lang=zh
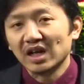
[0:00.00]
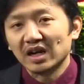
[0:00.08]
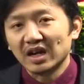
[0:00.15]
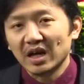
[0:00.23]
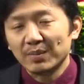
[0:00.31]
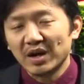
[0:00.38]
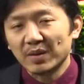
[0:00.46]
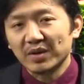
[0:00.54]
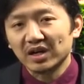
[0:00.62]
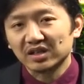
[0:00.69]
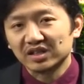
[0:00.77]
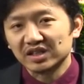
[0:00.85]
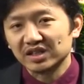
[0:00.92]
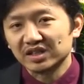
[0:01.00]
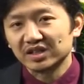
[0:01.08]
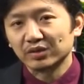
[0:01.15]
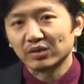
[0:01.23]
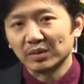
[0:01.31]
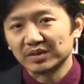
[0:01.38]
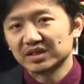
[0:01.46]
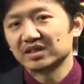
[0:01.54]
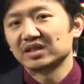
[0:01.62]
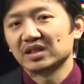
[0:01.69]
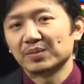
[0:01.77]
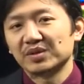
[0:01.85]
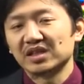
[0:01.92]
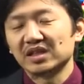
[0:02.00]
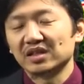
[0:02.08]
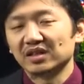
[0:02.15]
来慢慢的提升我们自己的品